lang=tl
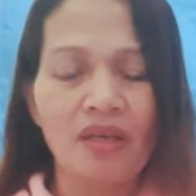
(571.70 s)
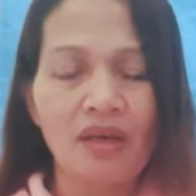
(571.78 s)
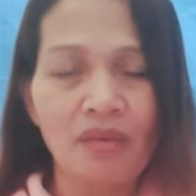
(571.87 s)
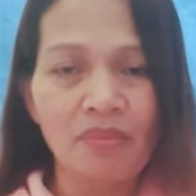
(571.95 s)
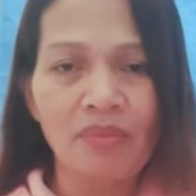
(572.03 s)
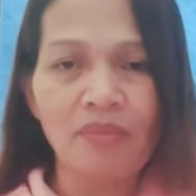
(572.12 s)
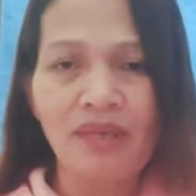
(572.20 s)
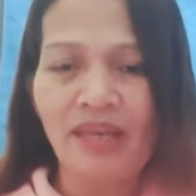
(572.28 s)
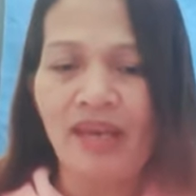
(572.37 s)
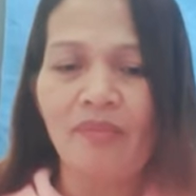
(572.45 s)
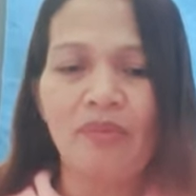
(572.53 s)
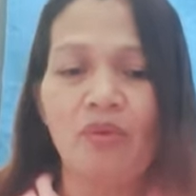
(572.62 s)
ang
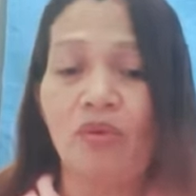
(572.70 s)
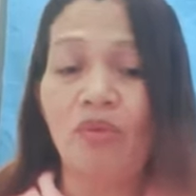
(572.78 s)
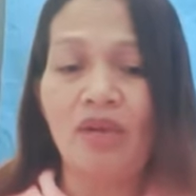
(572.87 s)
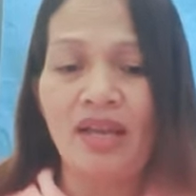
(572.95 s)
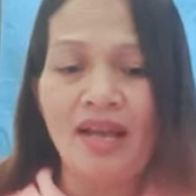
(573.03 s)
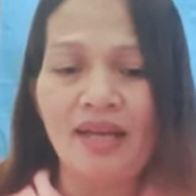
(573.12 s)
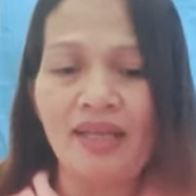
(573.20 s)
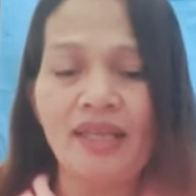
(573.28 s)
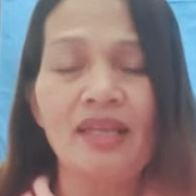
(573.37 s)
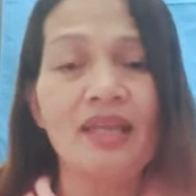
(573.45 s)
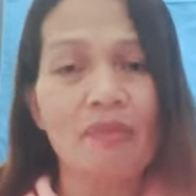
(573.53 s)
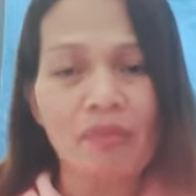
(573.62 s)
Biblia ay mawawala. Kaya
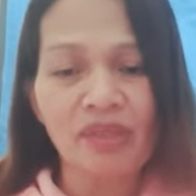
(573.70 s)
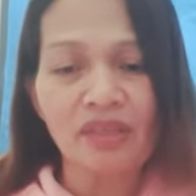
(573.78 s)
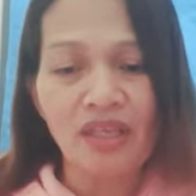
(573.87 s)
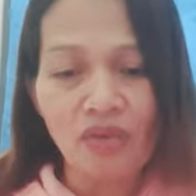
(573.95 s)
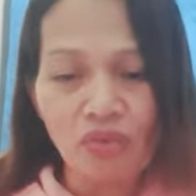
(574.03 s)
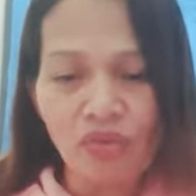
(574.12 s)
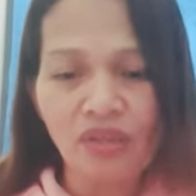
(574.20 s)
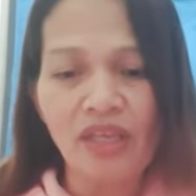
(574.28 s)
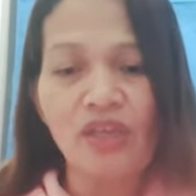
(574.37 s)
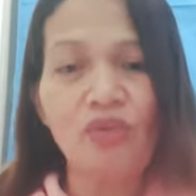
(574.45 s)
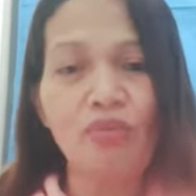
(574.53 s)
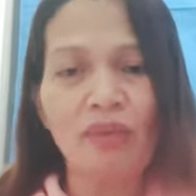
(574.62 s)
dapat ngayon,
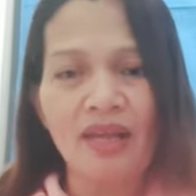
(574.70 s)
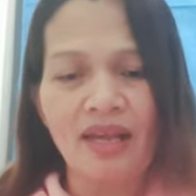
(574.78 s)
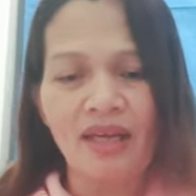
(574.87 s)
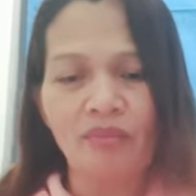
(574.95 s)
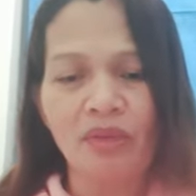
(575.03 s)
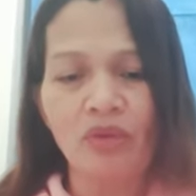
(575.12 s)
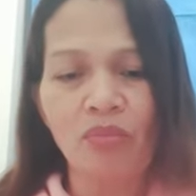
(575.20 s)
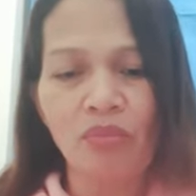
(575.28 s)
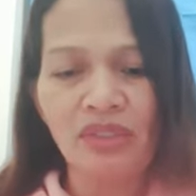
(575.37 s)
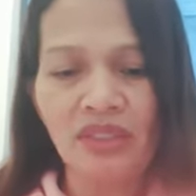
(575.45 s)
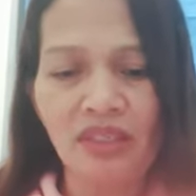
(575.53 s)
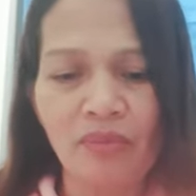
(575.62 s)
ngayon pa lang,
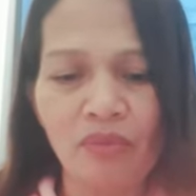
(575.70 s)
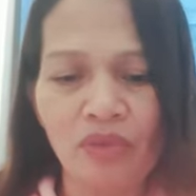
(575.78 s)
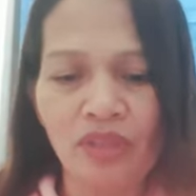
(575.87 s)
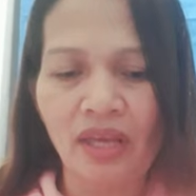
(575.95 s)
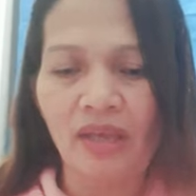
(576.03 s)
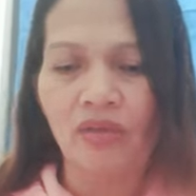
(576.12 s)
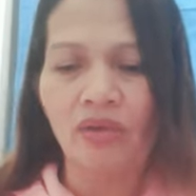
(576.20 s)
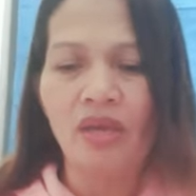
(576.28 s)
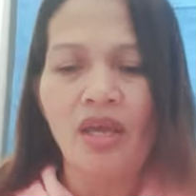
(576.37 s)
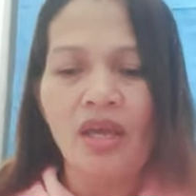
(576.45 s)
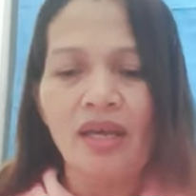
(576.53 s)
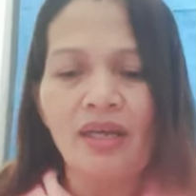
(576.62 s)
mag-umpisa na po tayo.
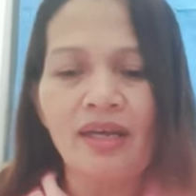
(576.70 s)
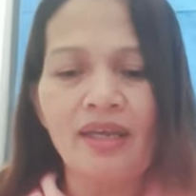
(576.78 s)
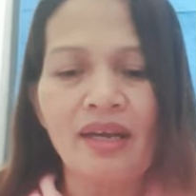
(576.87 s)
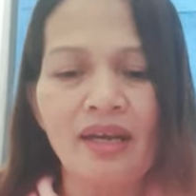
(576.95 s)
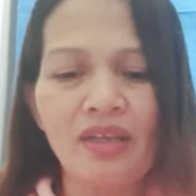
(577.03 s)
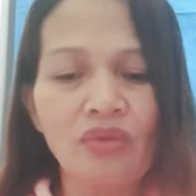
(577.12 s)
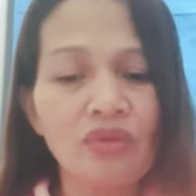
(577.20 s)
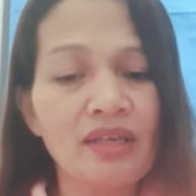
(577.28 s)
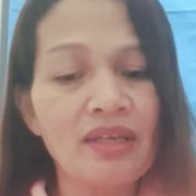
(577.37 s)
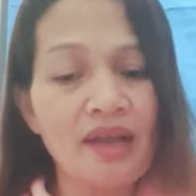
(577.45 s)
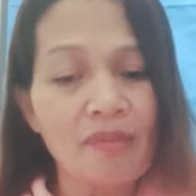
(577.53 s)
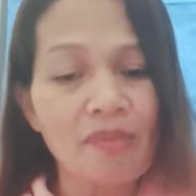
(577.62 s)
Kaya ngayon na
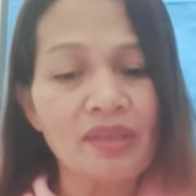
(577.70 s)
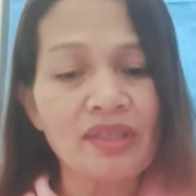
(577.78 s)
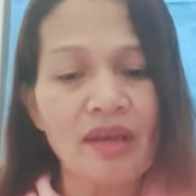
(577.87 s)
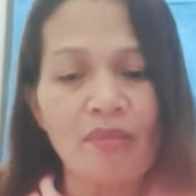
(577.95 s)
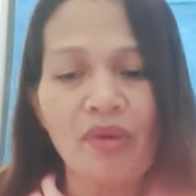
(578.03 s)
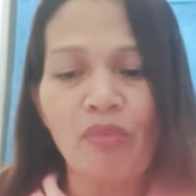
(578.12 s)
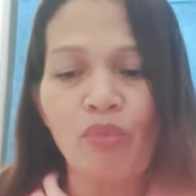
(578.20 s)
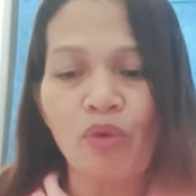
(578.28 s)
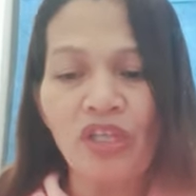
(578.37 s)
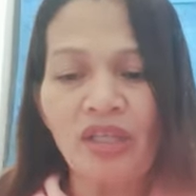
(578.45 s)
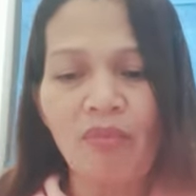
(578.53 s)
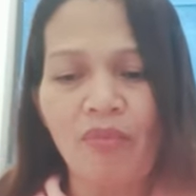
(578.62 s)
dapat habang
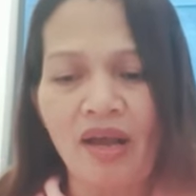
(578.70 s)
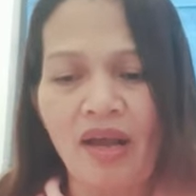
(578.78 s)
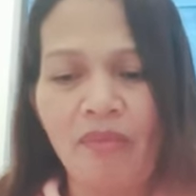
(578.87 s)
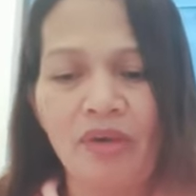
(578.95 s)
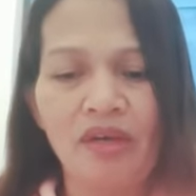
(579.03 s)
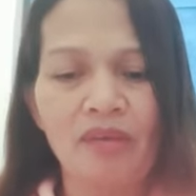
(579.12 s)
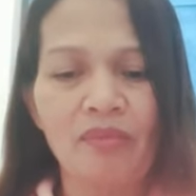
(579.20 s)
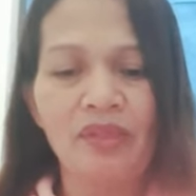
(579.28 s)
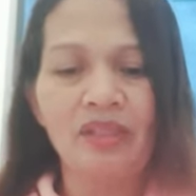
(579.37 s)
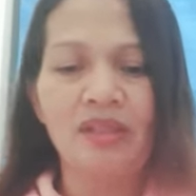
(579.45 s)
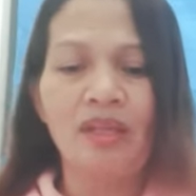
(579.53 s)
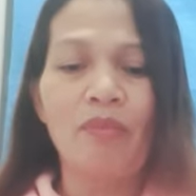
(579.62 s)
pwede pa, mga
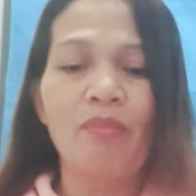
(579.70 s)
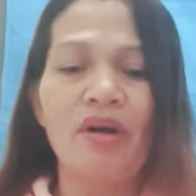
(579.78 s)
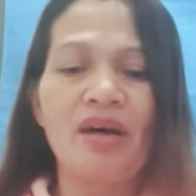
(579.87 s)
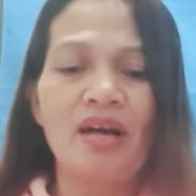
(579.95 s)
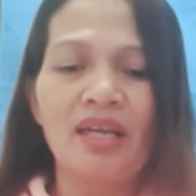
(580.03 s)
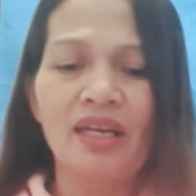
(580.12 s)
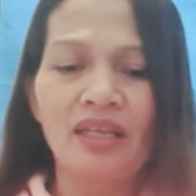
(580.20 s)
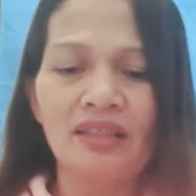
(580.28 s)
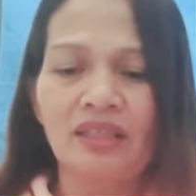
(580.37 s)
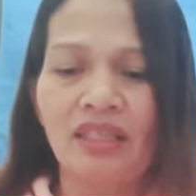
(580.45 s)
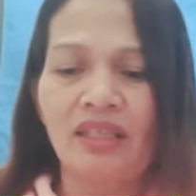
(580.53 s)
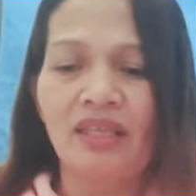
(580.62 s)
kapatid, ipangaral ang
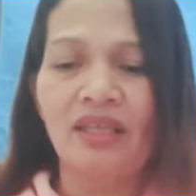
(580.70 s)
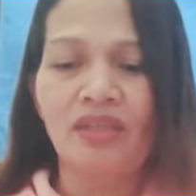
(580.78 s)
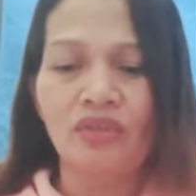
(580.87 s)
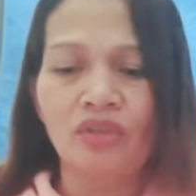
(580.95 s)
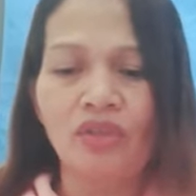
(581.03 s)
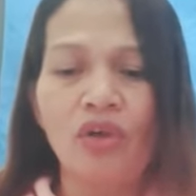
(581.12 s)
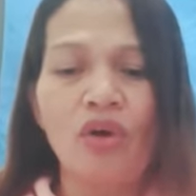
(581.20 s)
salita ng Diyos